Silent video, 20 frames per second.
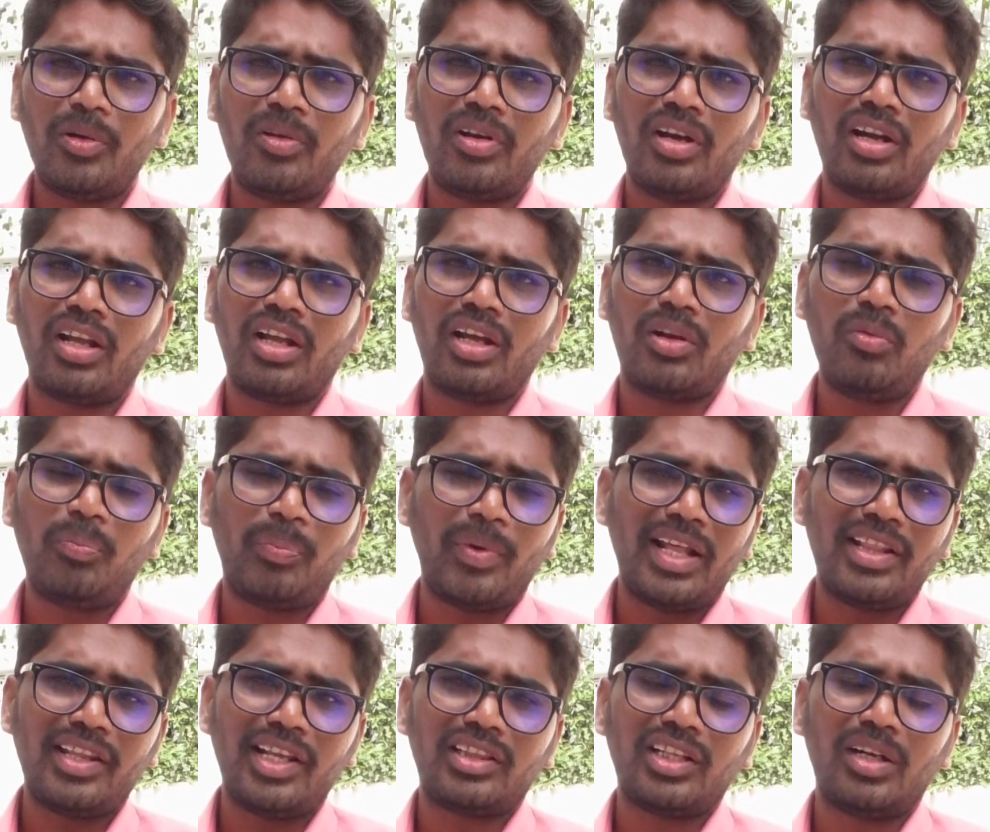చంద్రబాబు నాయుడు గారు
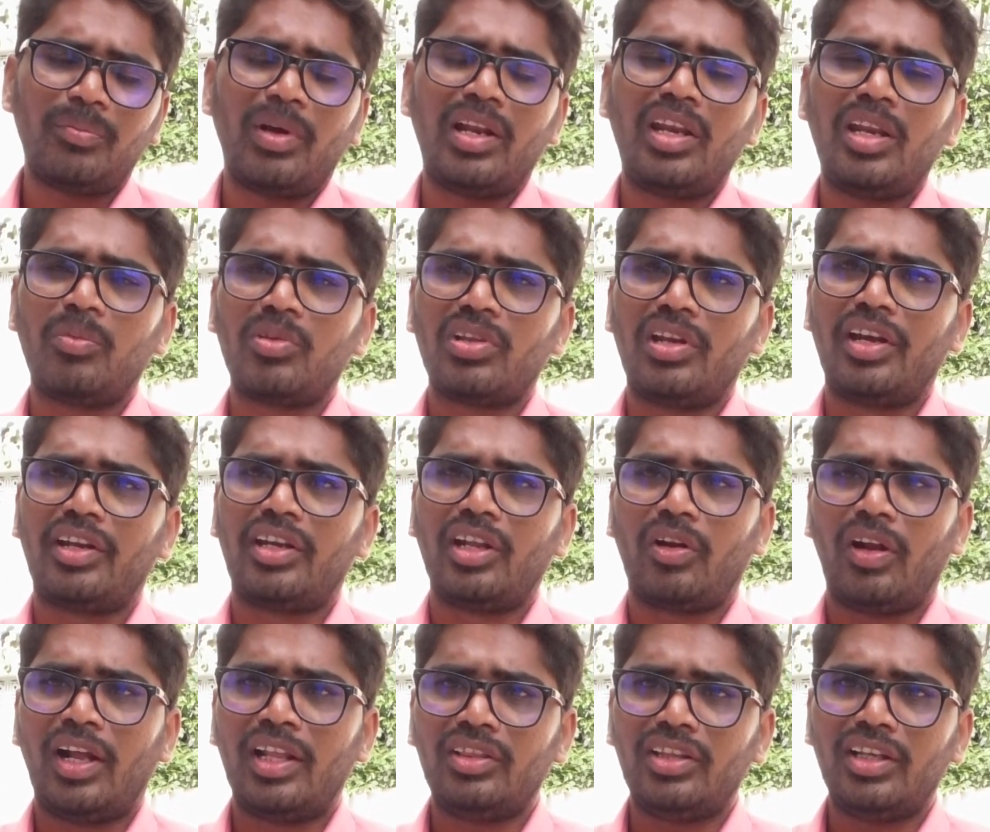పాదయాత్ర మళ్ళీ మొదలెట్టారు
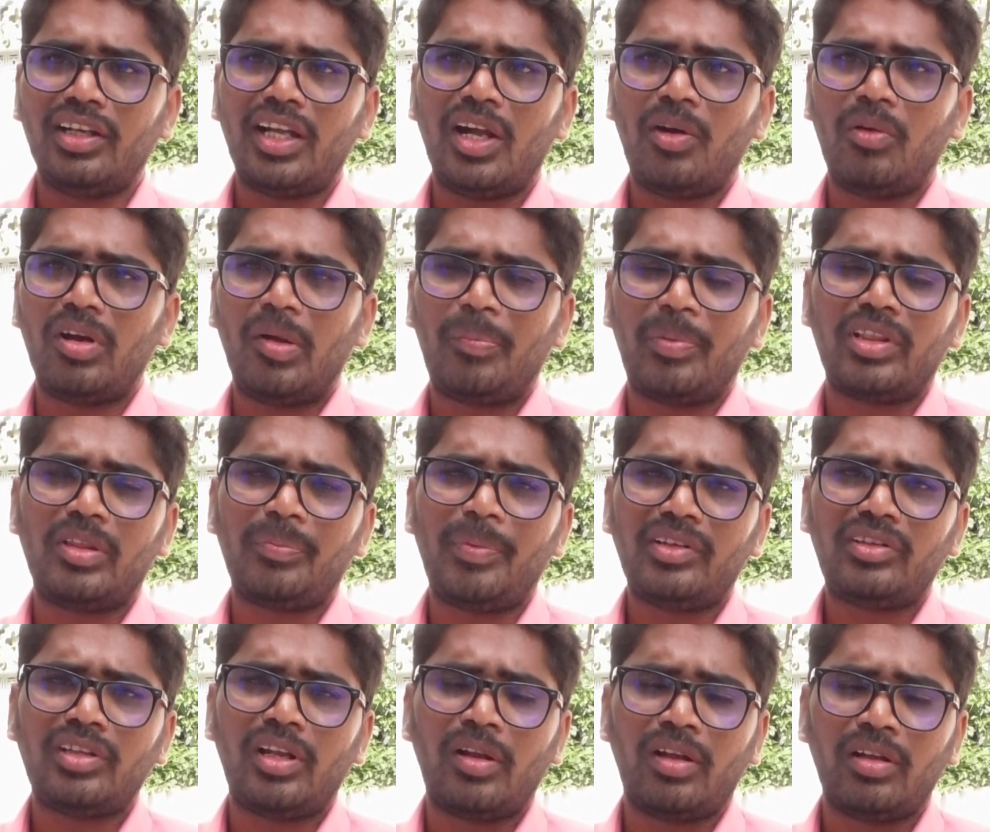అంతేకాకుండా
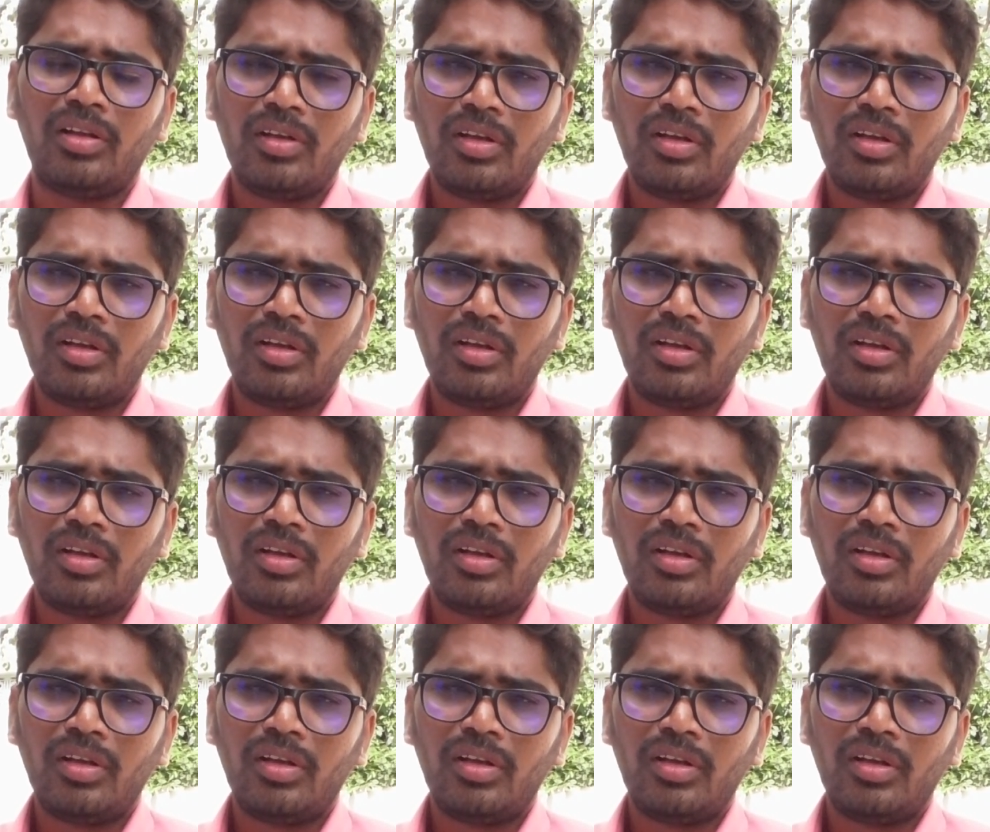ప్రతిపక్షాల